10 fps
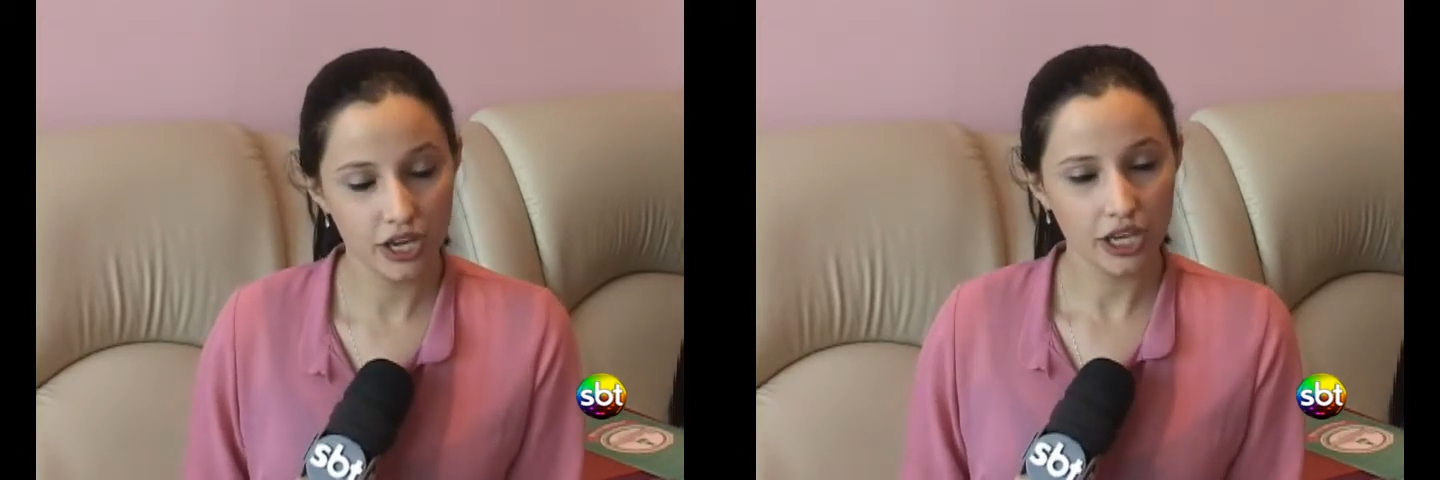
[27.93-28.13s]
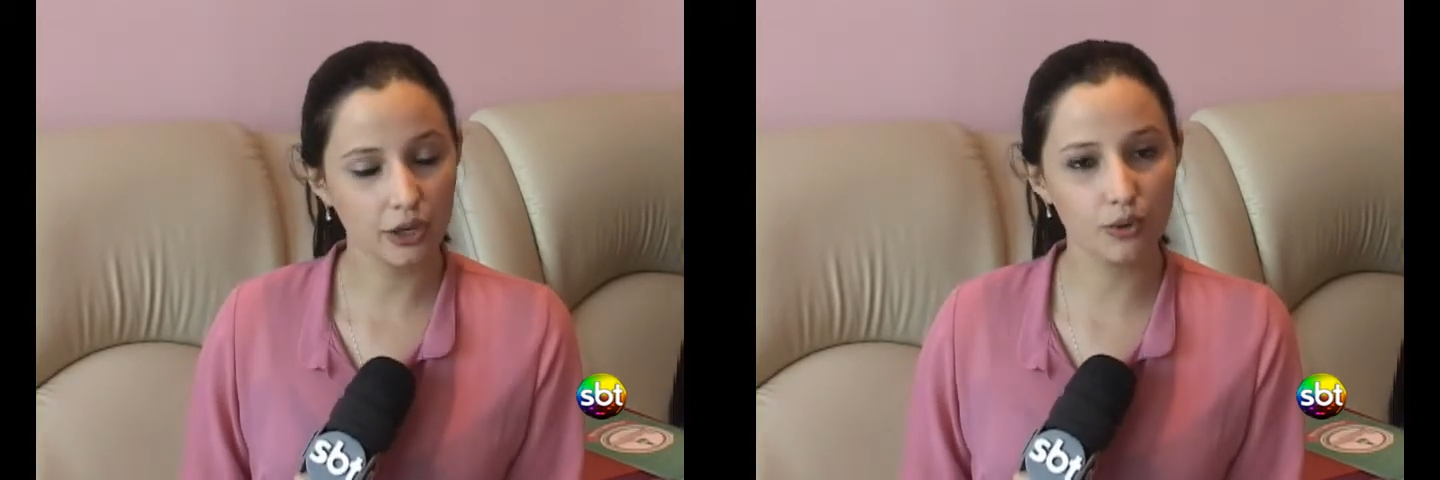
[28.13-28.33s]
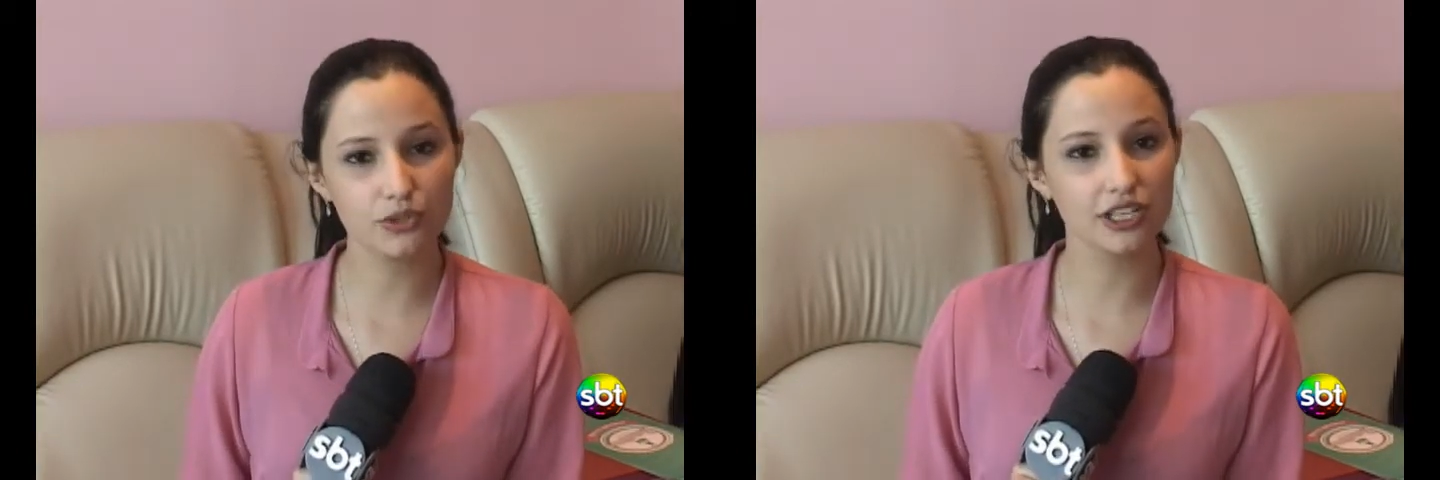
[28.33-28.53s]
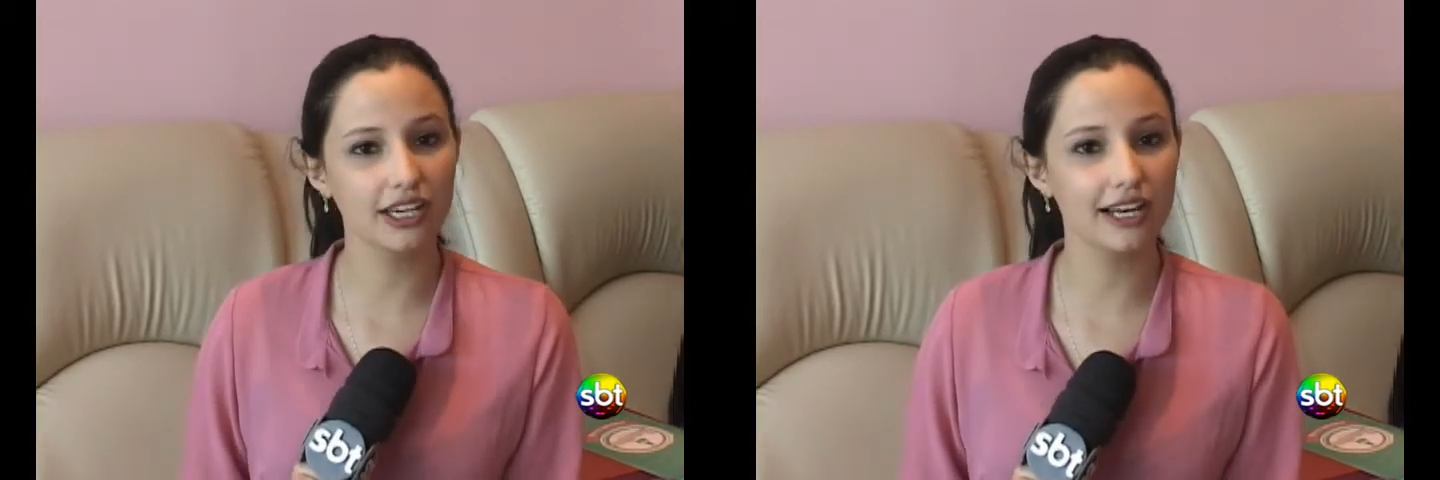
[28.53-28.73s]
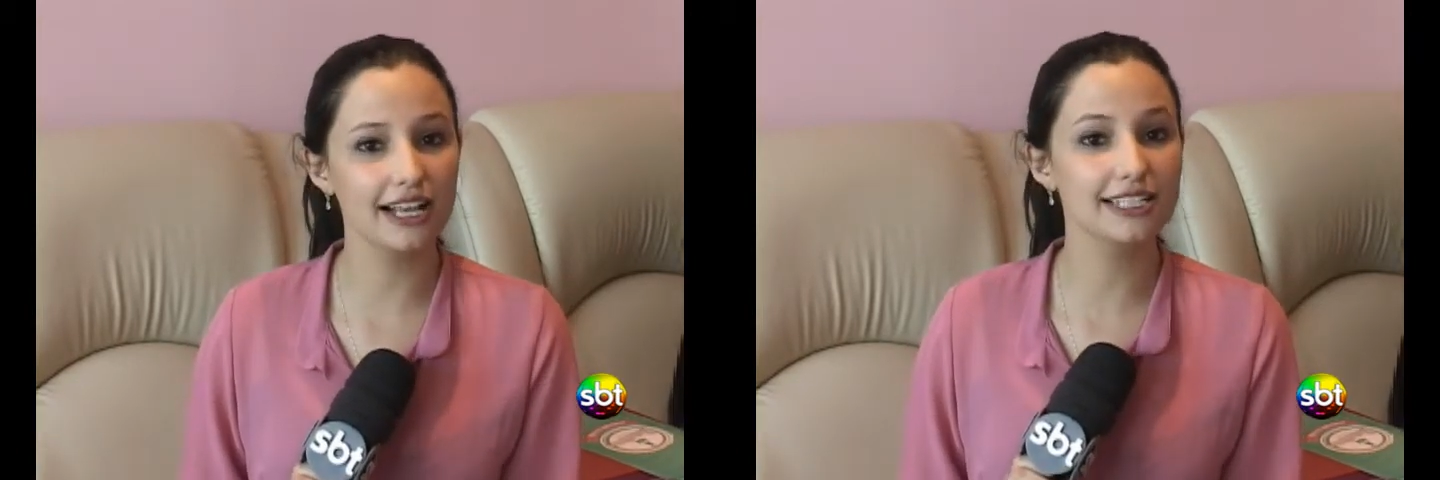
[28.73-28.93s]
e
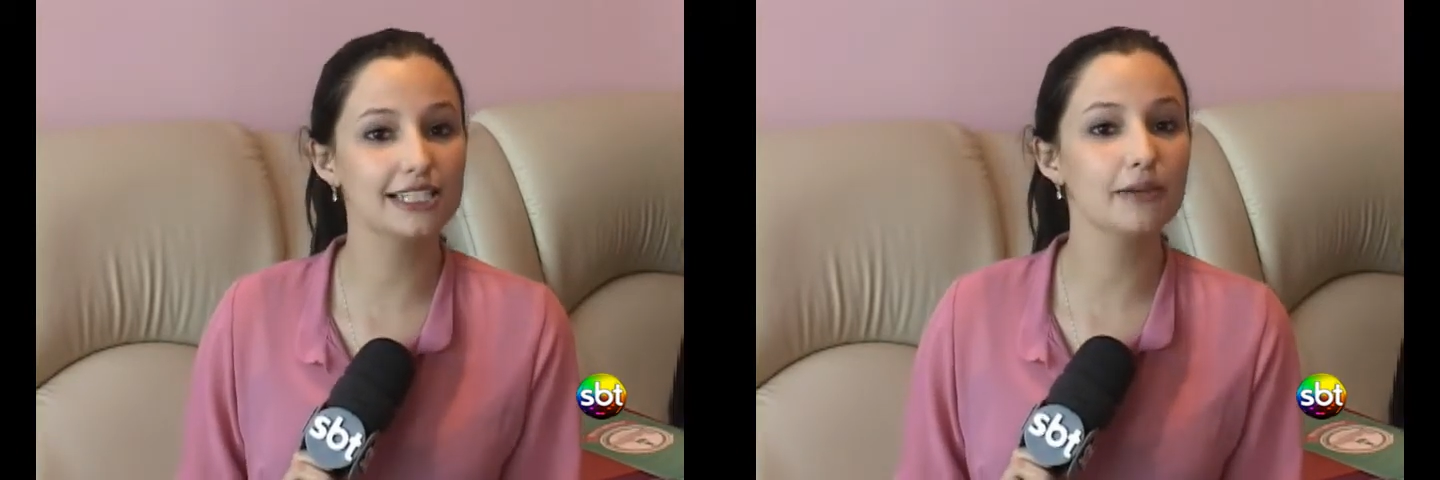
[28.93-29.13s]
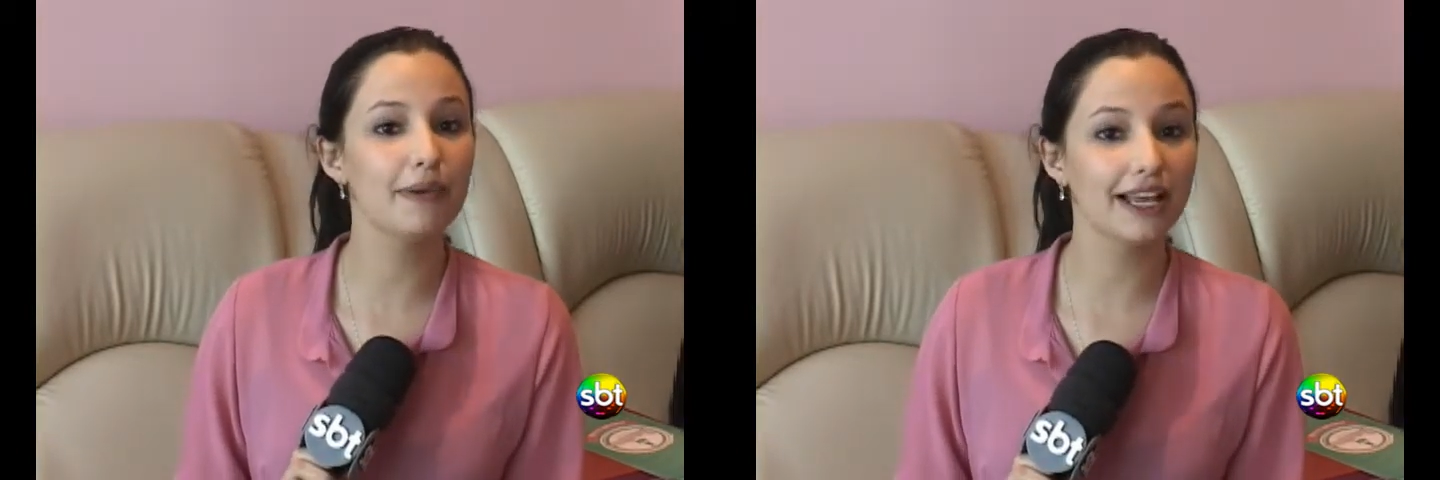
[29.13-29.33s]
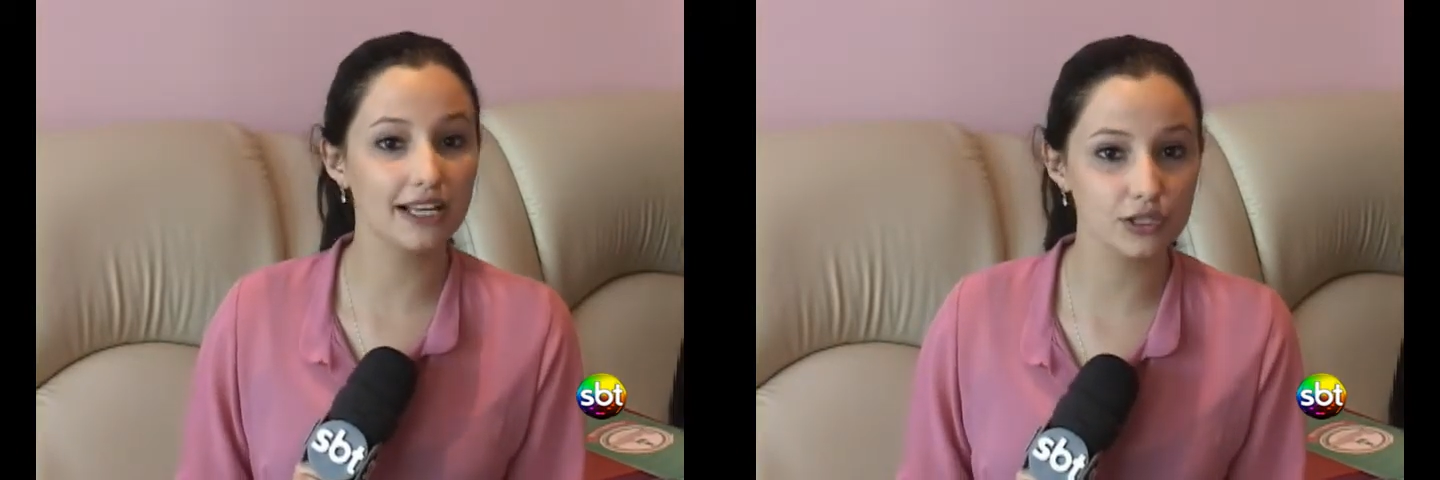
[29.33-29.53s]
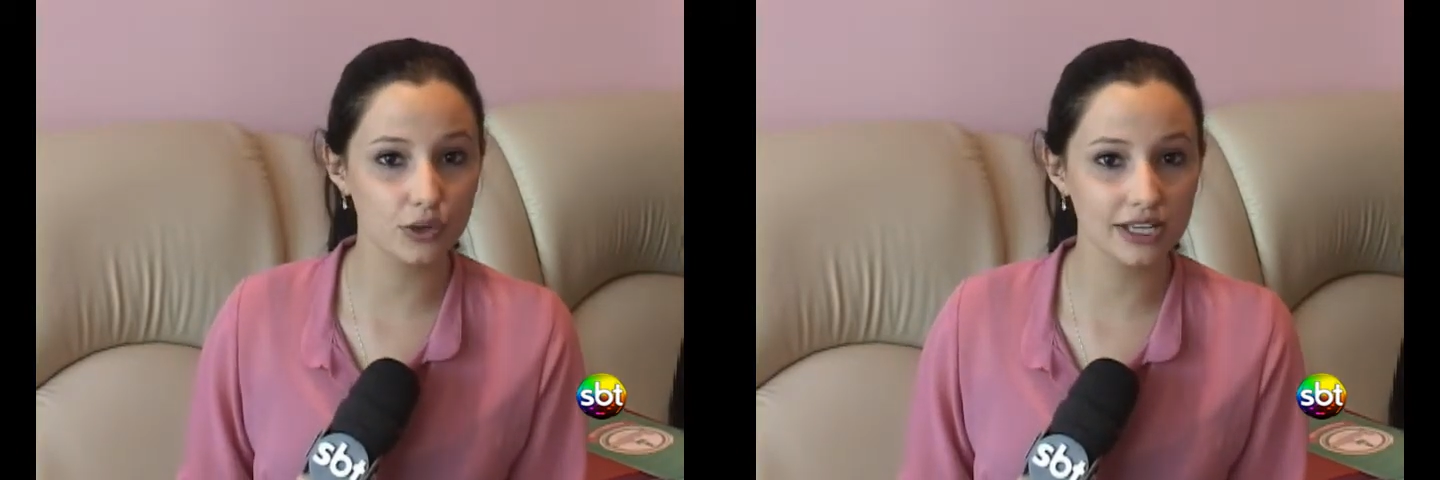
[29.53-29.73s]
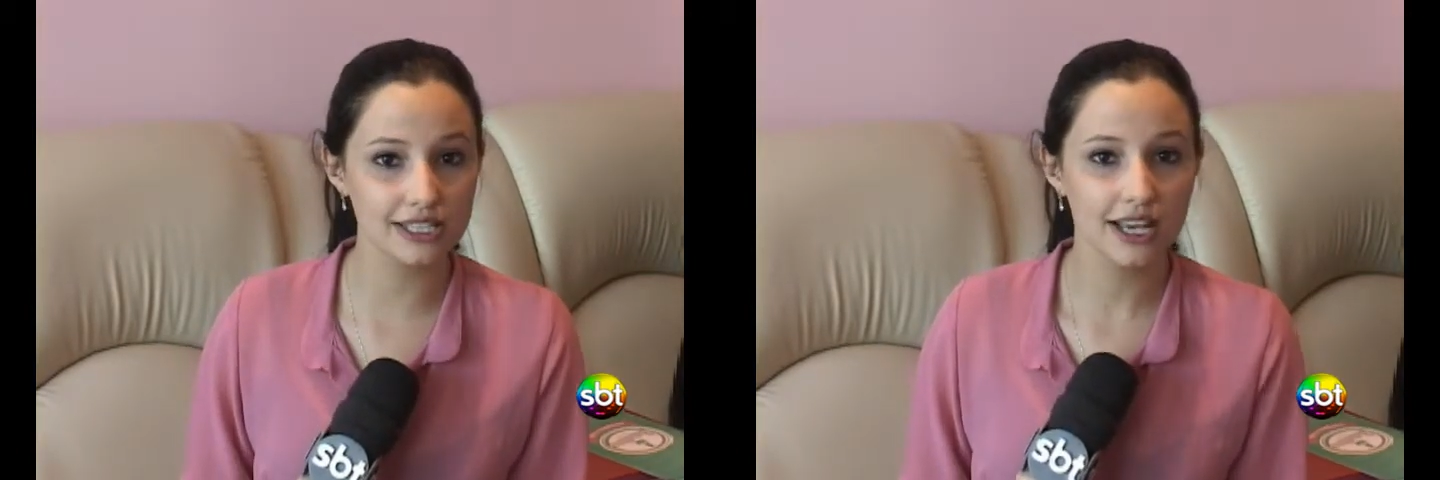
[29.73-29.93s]
conseguir as
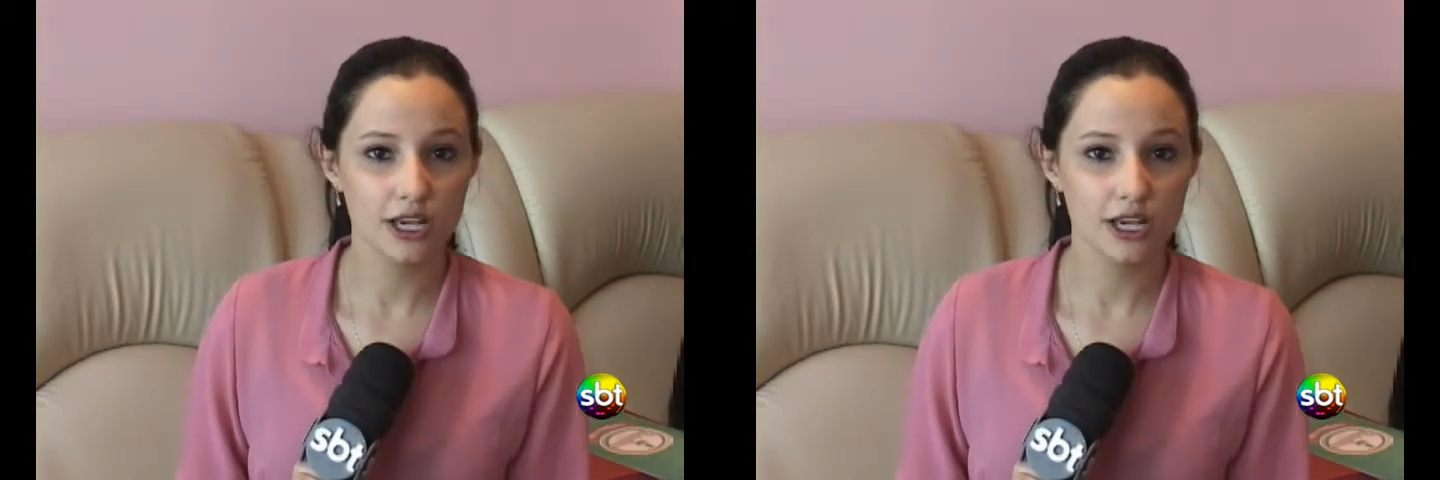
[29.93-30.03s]
liberações